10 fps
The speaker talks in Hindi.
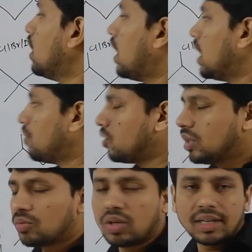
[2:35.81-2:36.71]
है
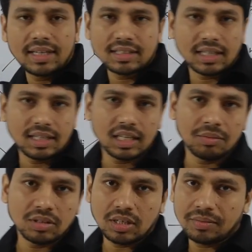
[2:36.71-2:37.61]
एलमोनियम को अटैच करने का
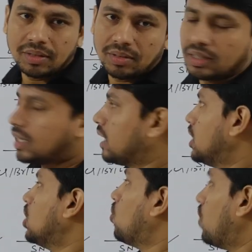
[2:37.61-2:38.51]
मतलब नहीं बनता
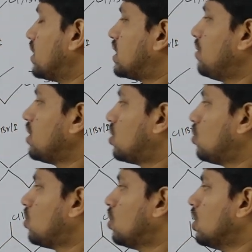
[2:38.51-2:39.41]
है वैसे भी
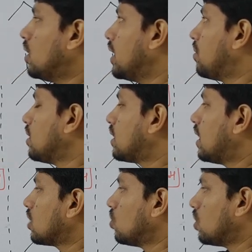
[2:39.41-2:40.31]
क्यों नहीं
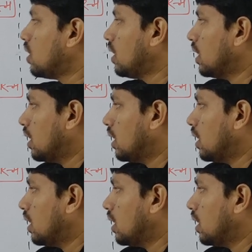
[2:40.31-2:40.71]
बनता है क्योंकि